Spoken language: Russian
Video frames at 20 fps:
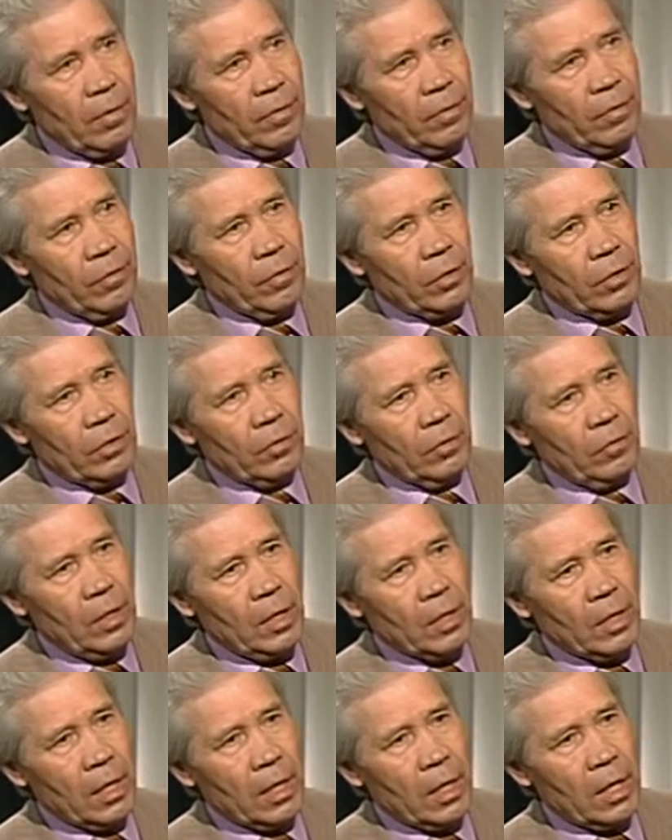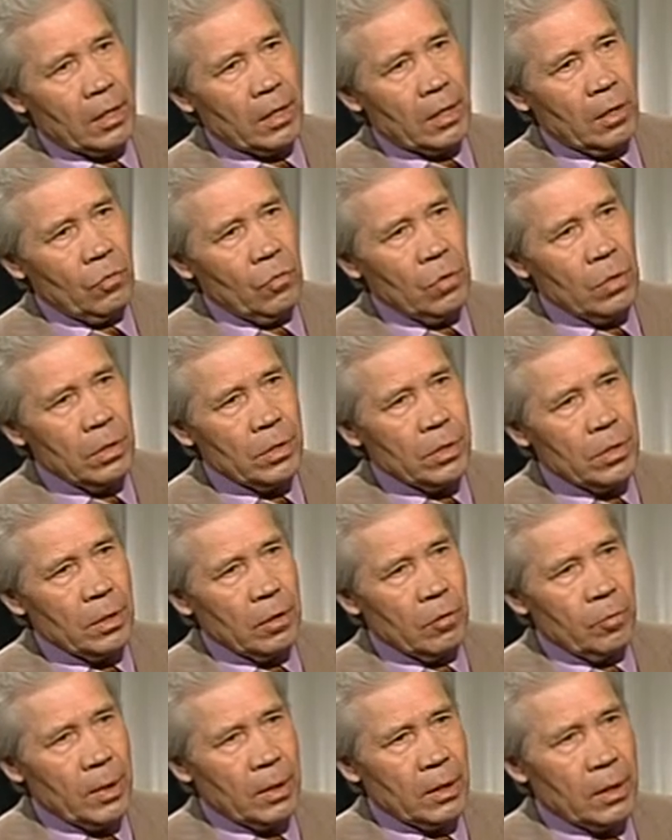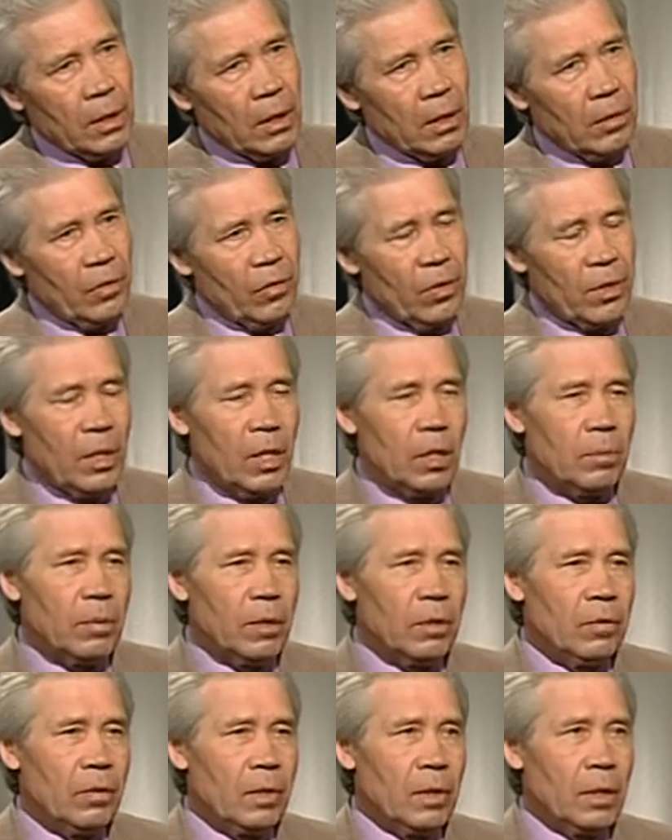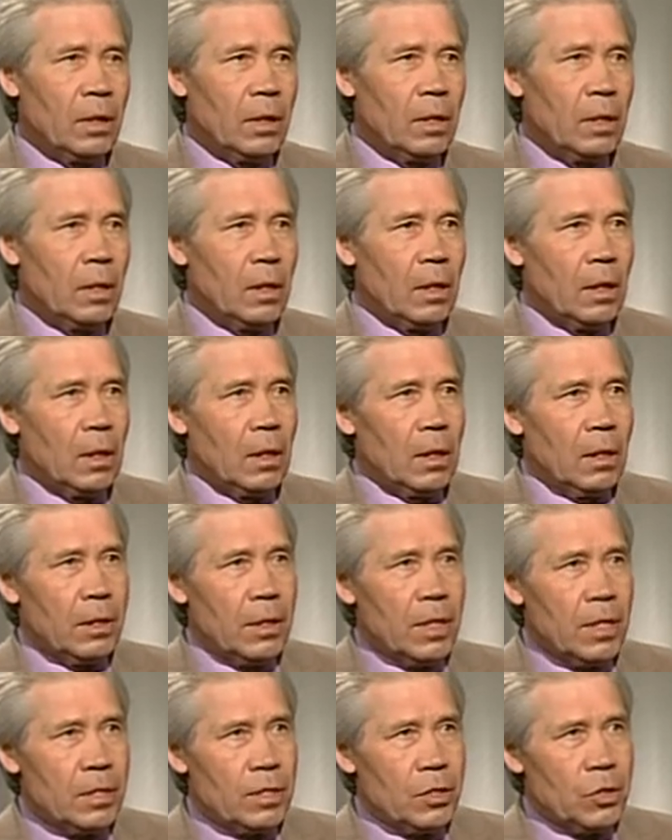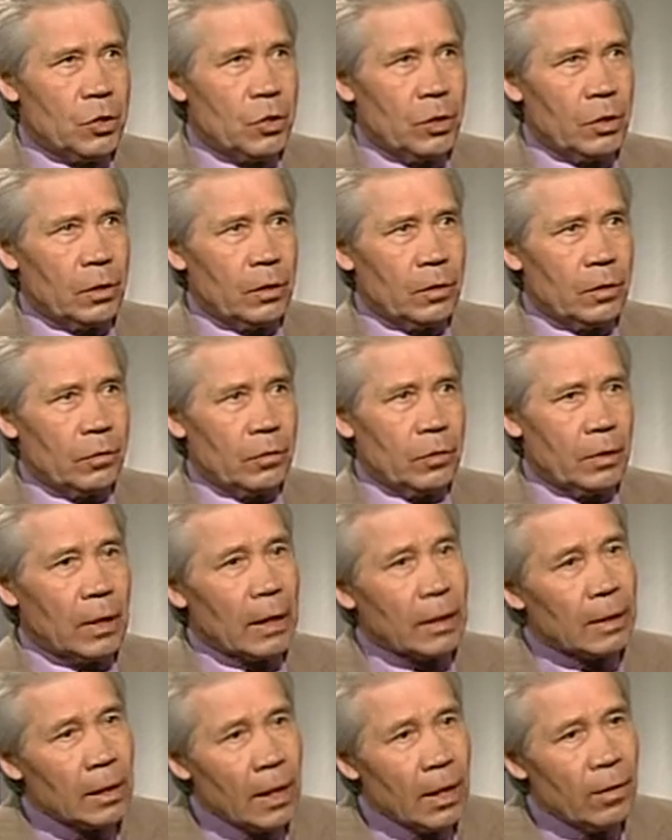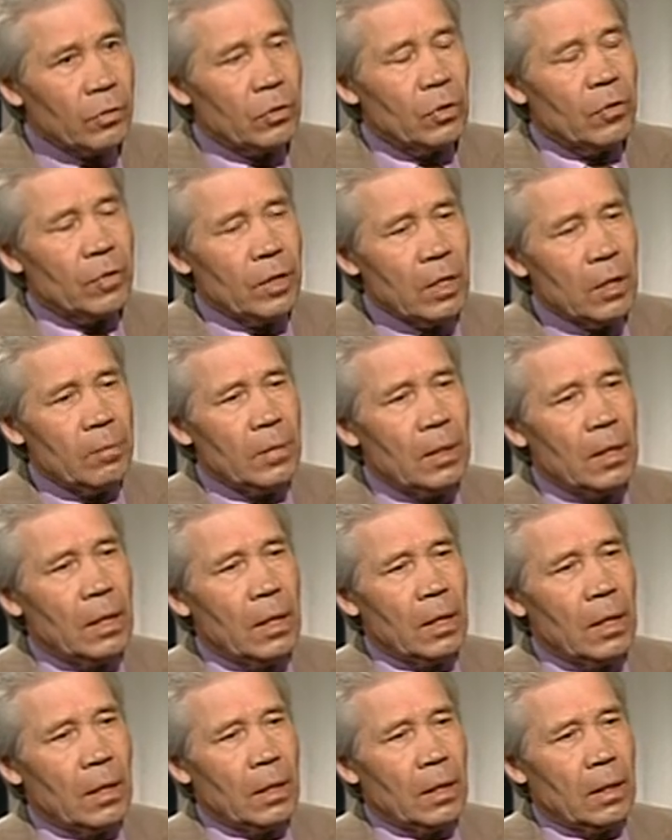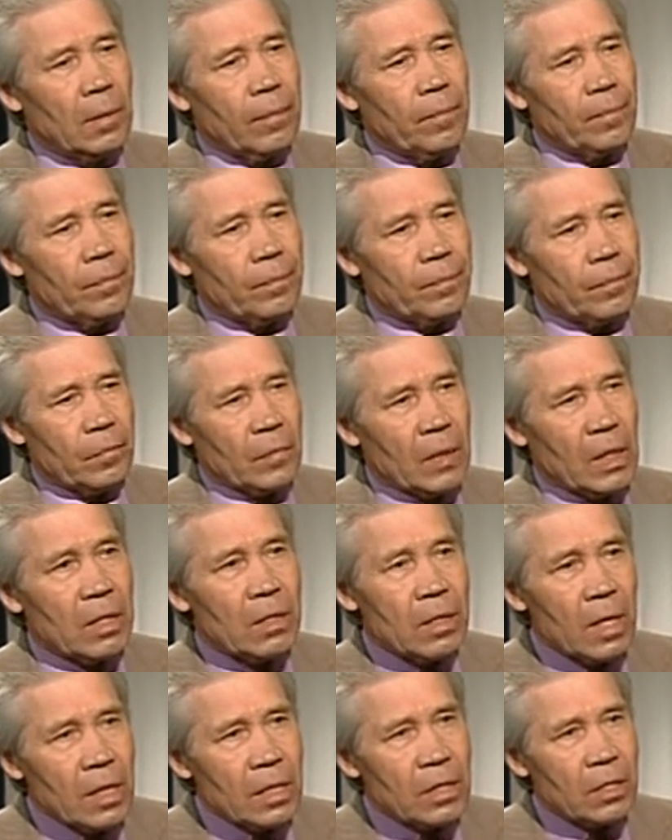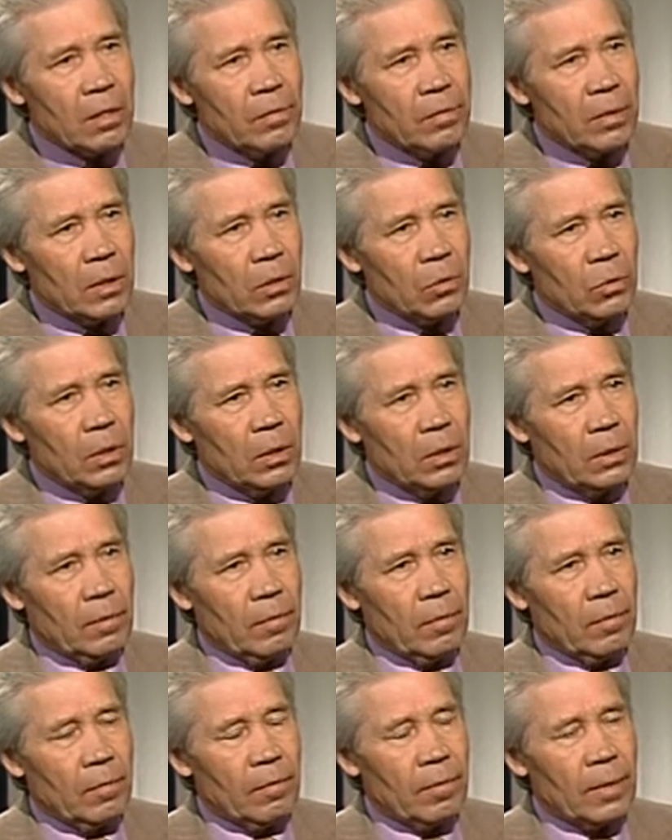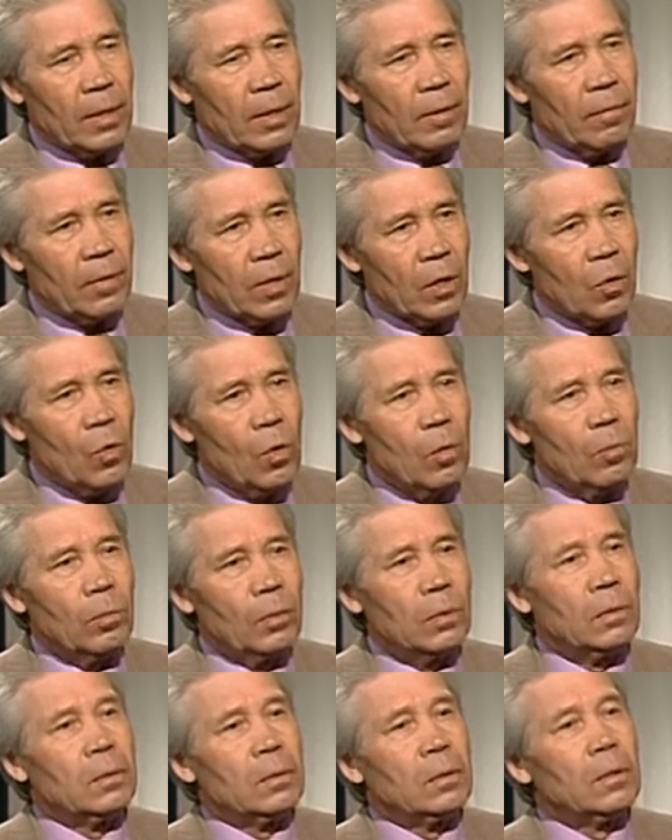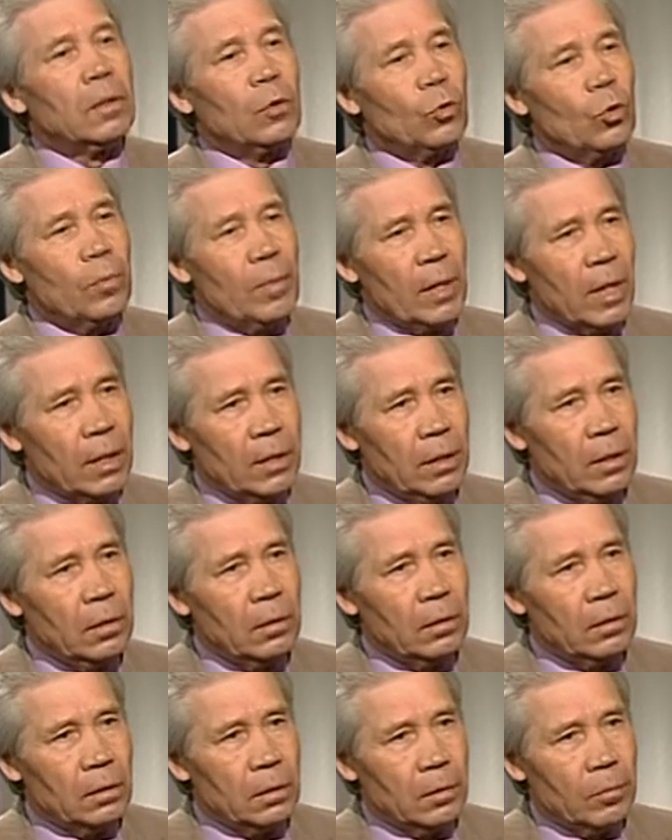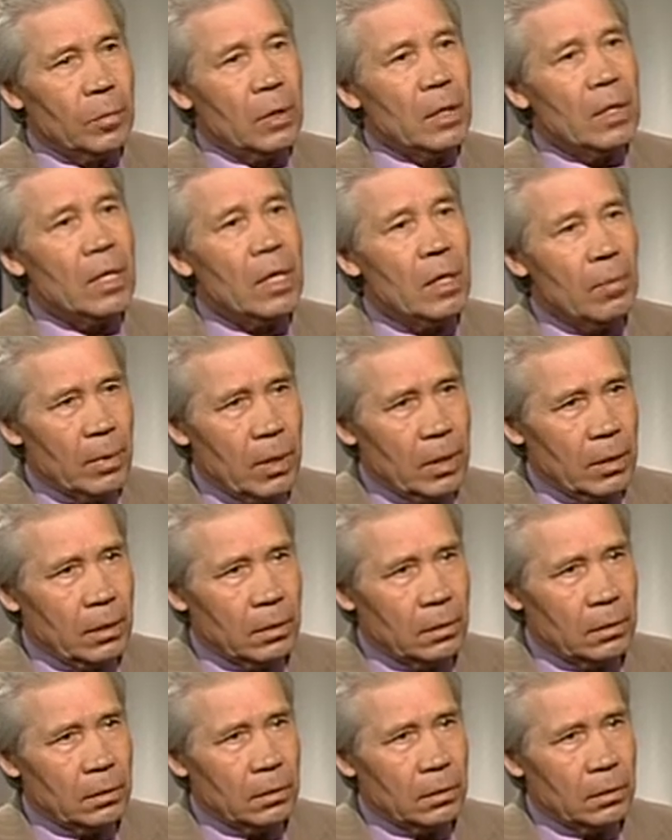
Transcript: вот, в Великой Хартии Вольности, в пятой главе Евангелия от Матфея, ясно, что тогда, в то время, для израильского народа врагом номер один э, были римляне,